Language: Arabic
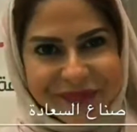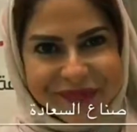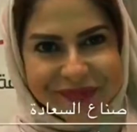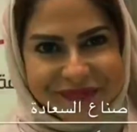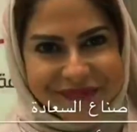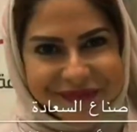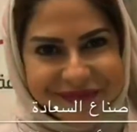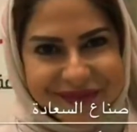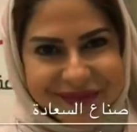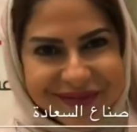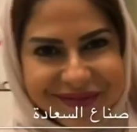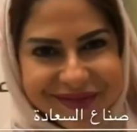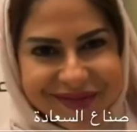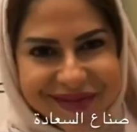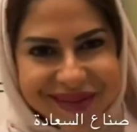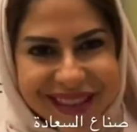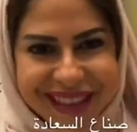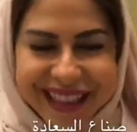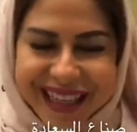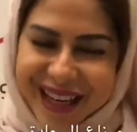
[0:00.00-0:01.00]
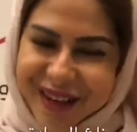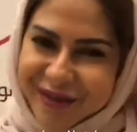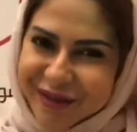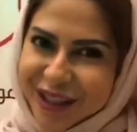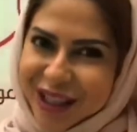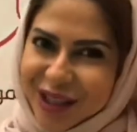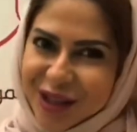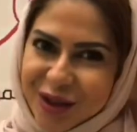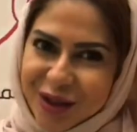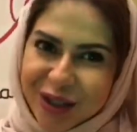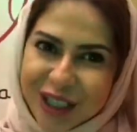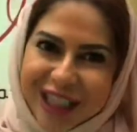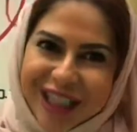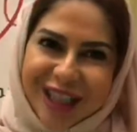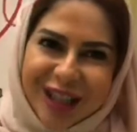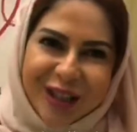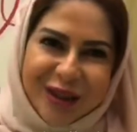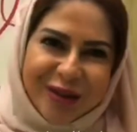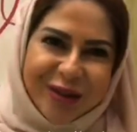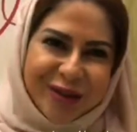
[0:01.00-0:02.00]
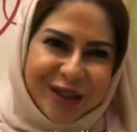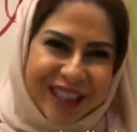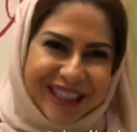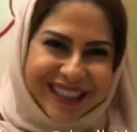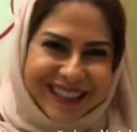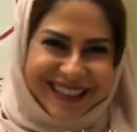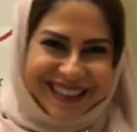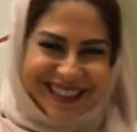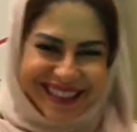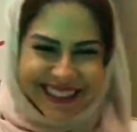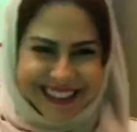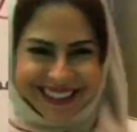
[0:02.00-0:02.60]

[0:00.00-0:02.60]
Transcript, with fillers: الله يعطيك العافيه. يعافيك شكرا لحضورك.